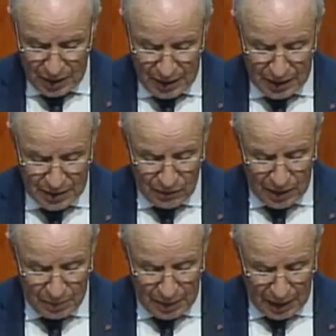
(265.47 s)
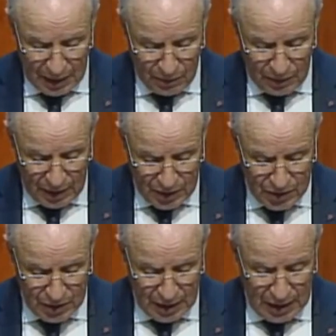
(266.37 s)
الاحتفاظ بالحق في الحج
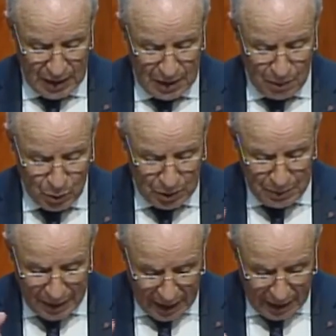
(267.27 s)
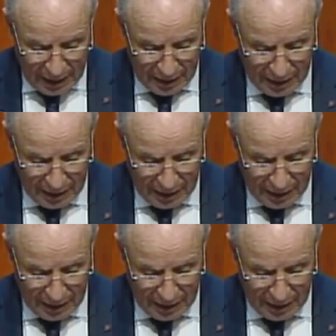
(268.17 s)
لموسم آخر